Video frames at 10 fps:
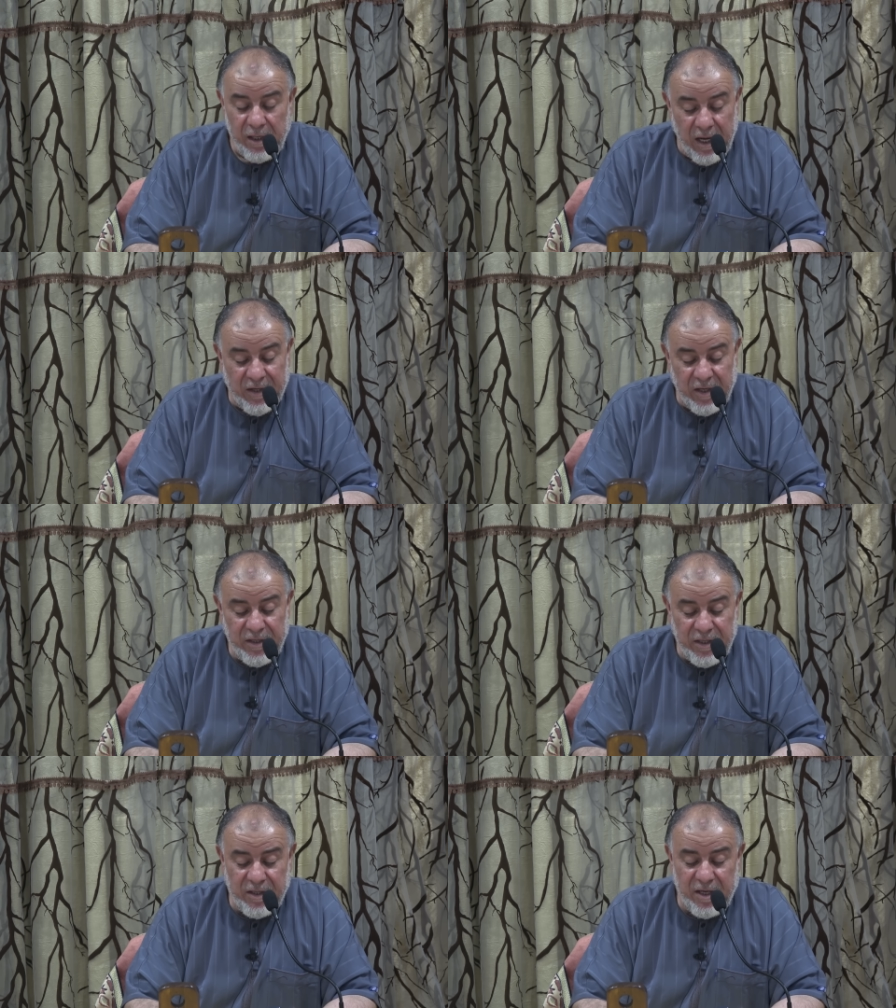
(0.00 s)
لكن
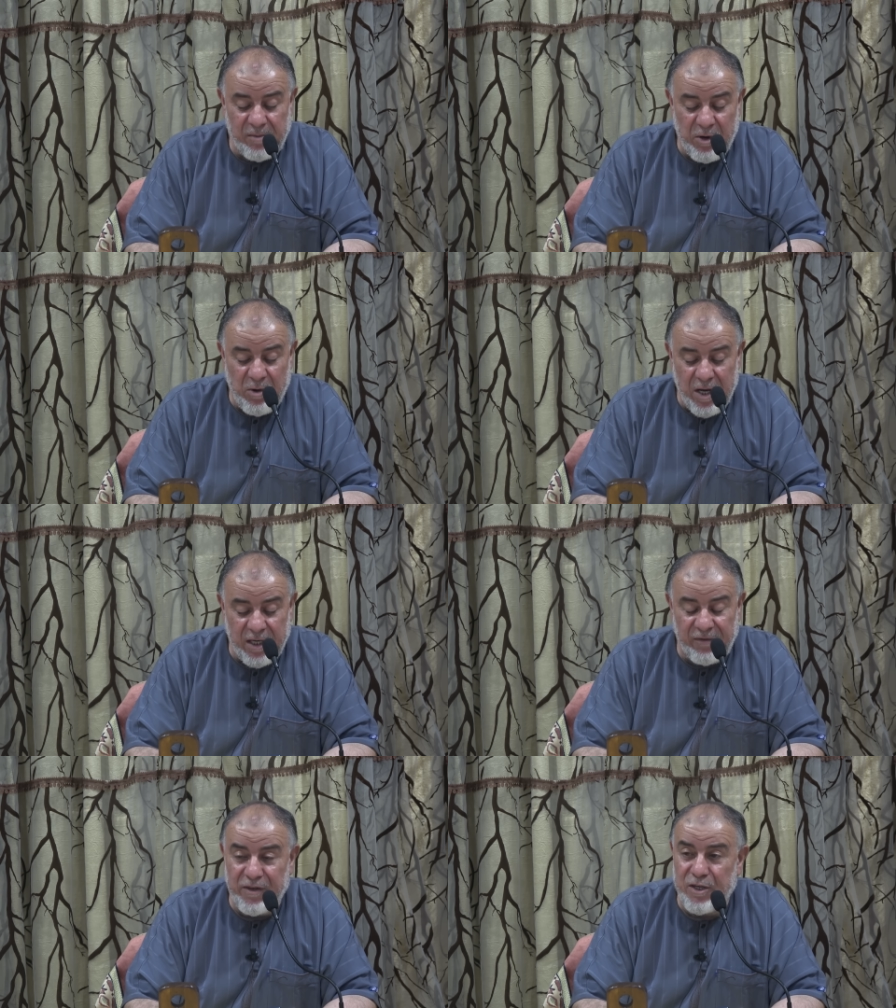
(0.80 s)
عند
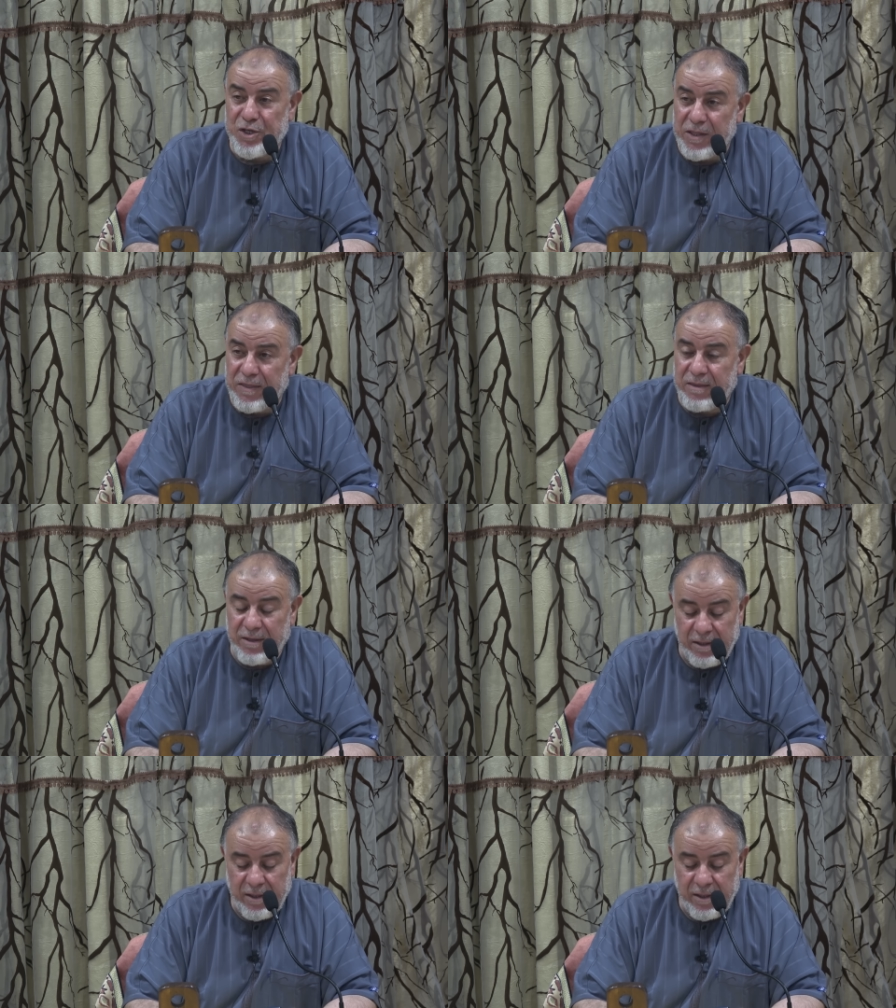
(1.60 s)
مواقف الجد